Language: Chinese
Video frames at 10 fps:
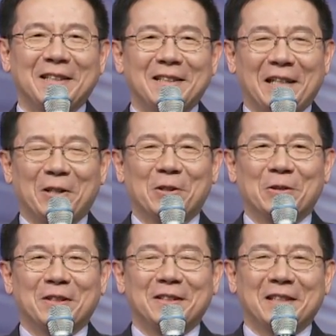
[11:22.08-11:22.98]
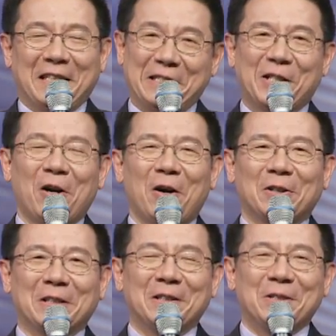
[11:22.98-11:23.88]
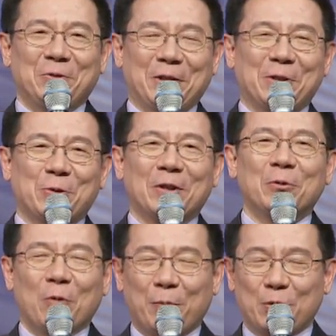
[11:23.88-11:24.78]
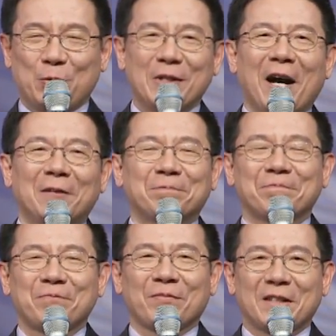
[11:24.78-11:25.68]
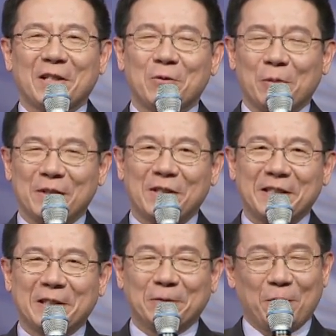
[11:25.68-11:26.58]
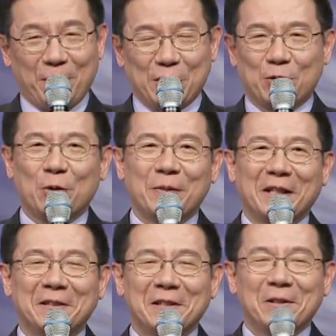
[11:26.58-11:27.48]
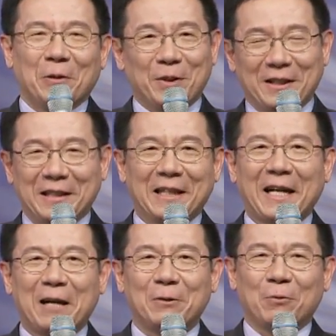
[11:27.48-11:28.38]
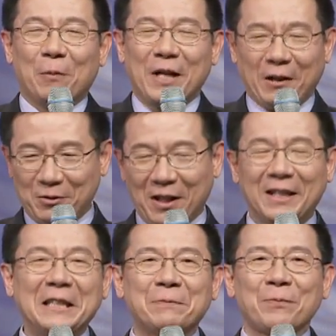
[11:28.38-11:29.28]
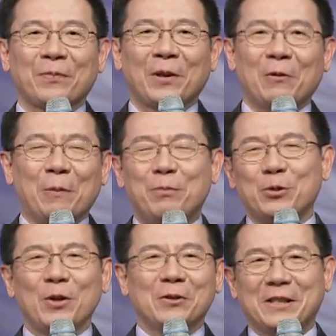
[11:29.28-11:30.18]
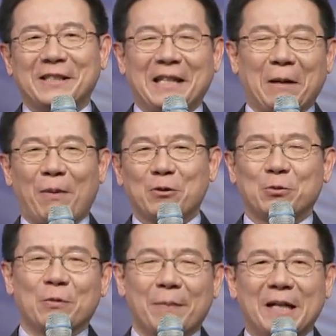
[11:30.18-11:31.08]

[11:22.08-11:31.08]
然后。很骄傲的觉得说我不需要，像我们这些人，我们很聪明，我们很能干，我们也很有能力，我不需要这些来帮助我们。